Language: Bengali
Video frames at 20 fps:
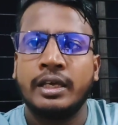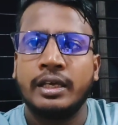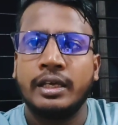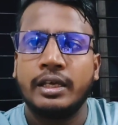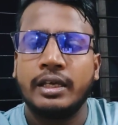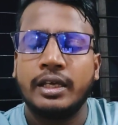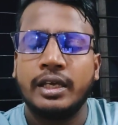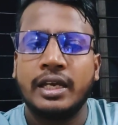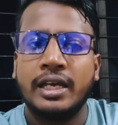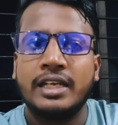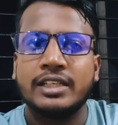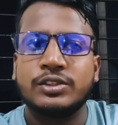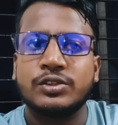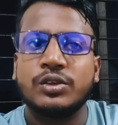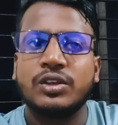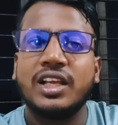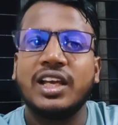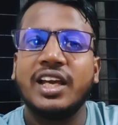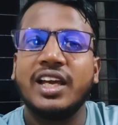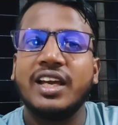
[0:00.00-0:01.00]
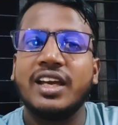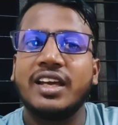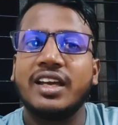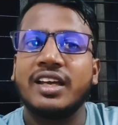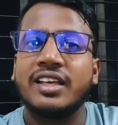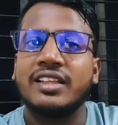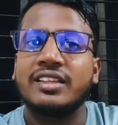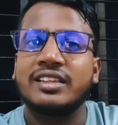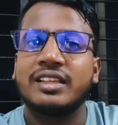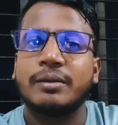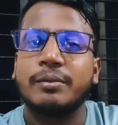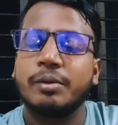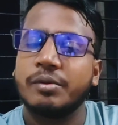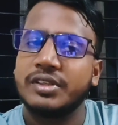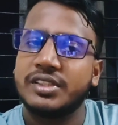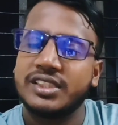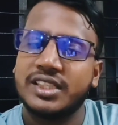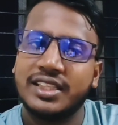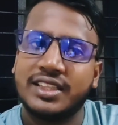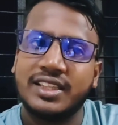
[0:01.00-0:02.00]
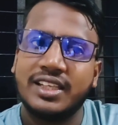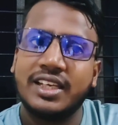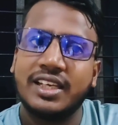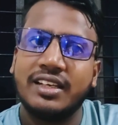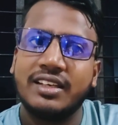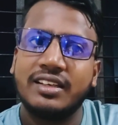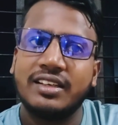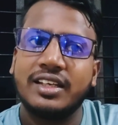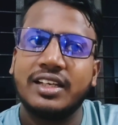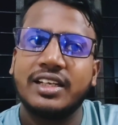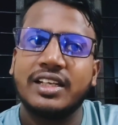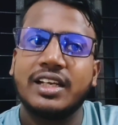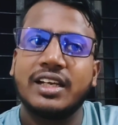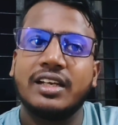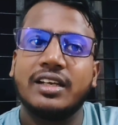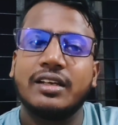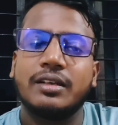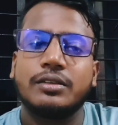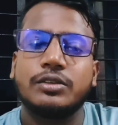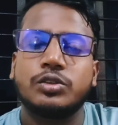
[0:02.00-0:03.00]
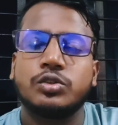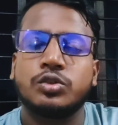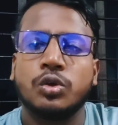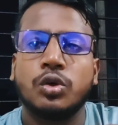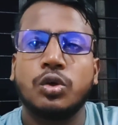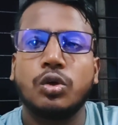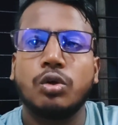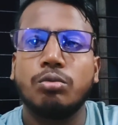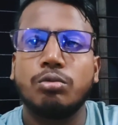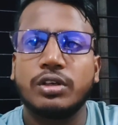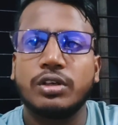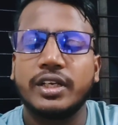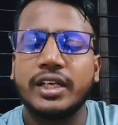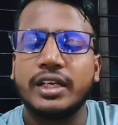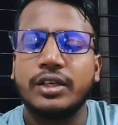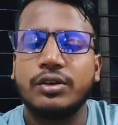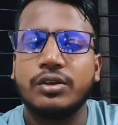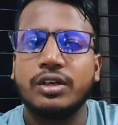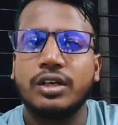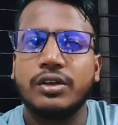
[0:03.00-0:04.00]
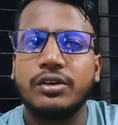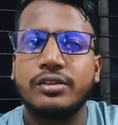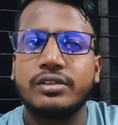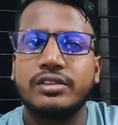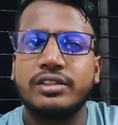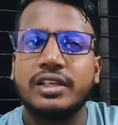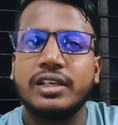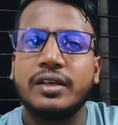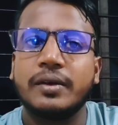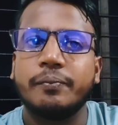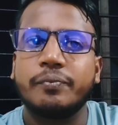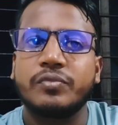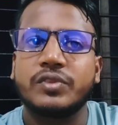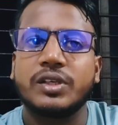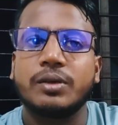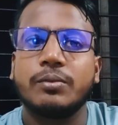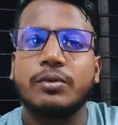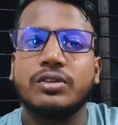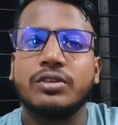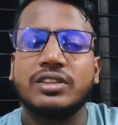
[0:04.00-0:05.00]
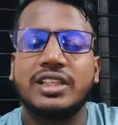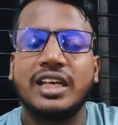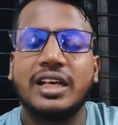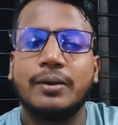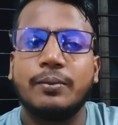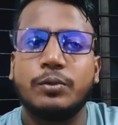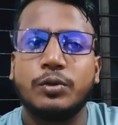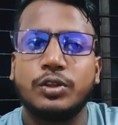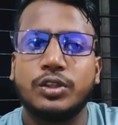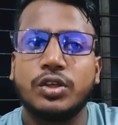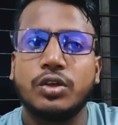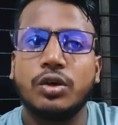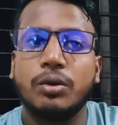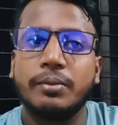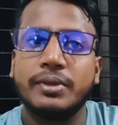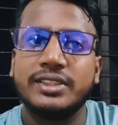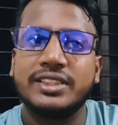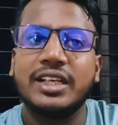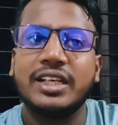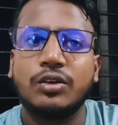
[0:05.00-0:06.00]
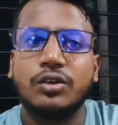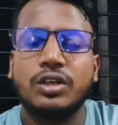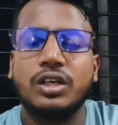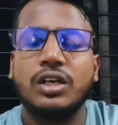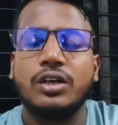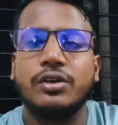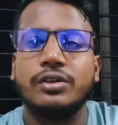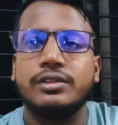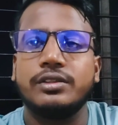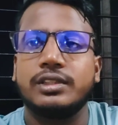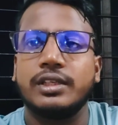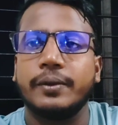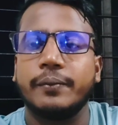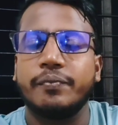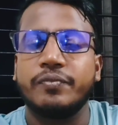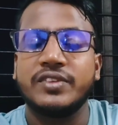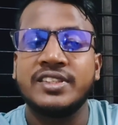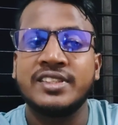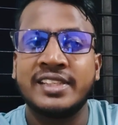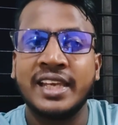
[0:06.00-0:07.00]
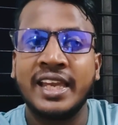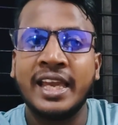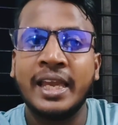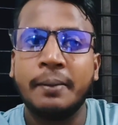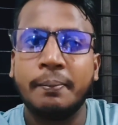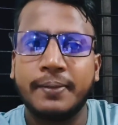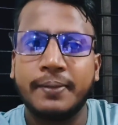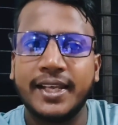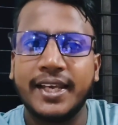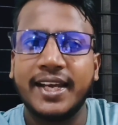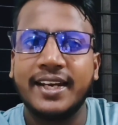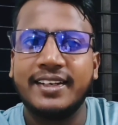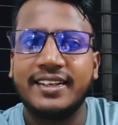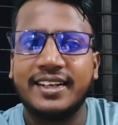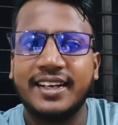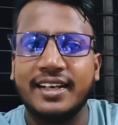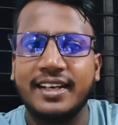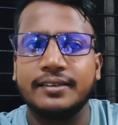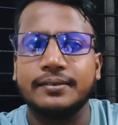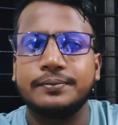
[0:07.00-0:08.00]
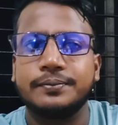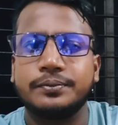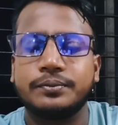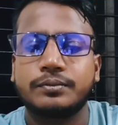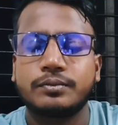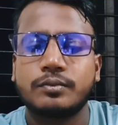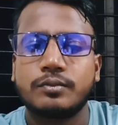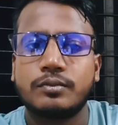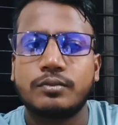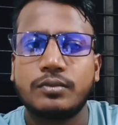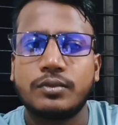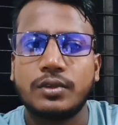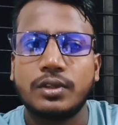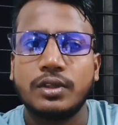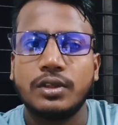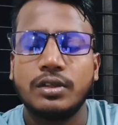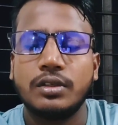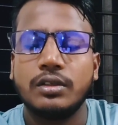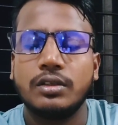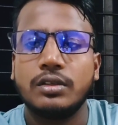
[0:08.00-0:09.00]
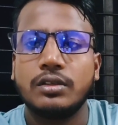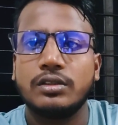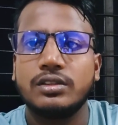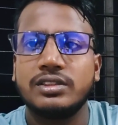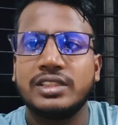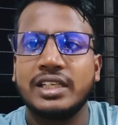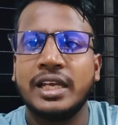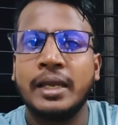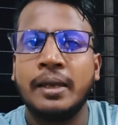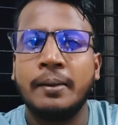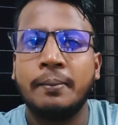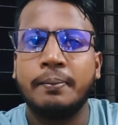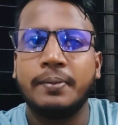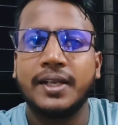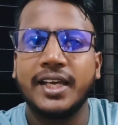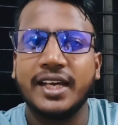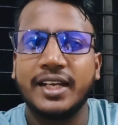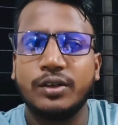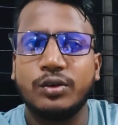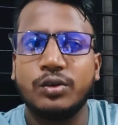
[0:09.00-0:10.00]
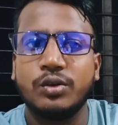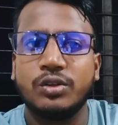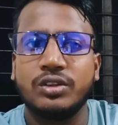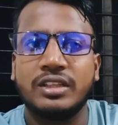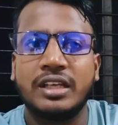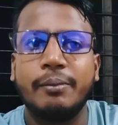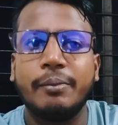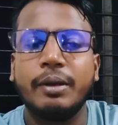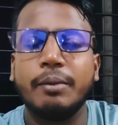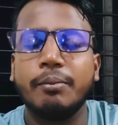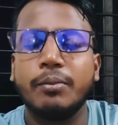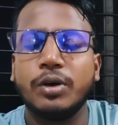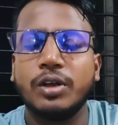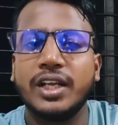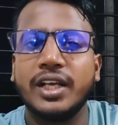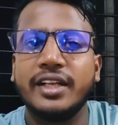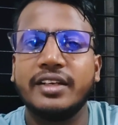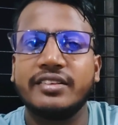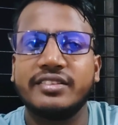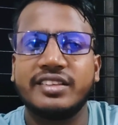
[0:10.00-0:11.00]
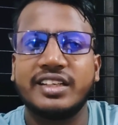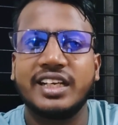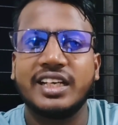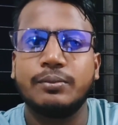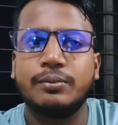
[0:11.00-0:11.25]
আসলে তামিমের সাথে এটা চরম অন্যায় করা হয়েছে এবং তার প্রতি অবিচার করা হয়েছে যেই প্লেয়ারটা যে প্লেয়ারগুলো তামিম বলেন রিয়াদ বলেন